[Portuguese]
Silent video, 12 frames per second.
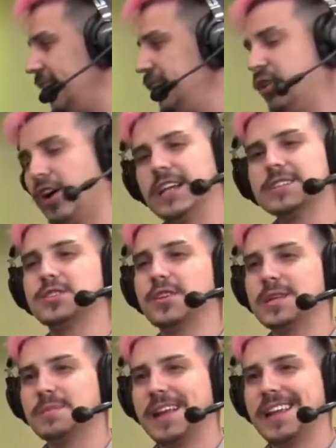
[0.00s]
E olha só
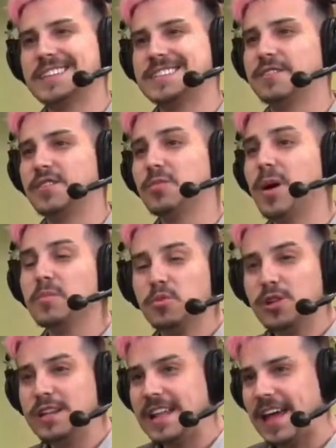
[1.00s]
que beleza ver uma
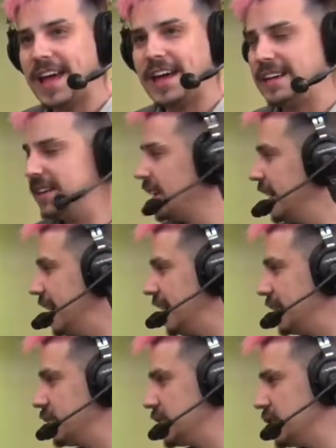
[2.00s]
mulher
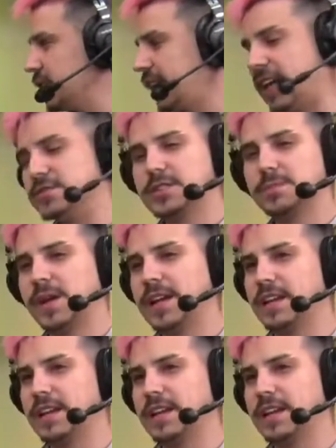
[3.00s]
entre os indicados de player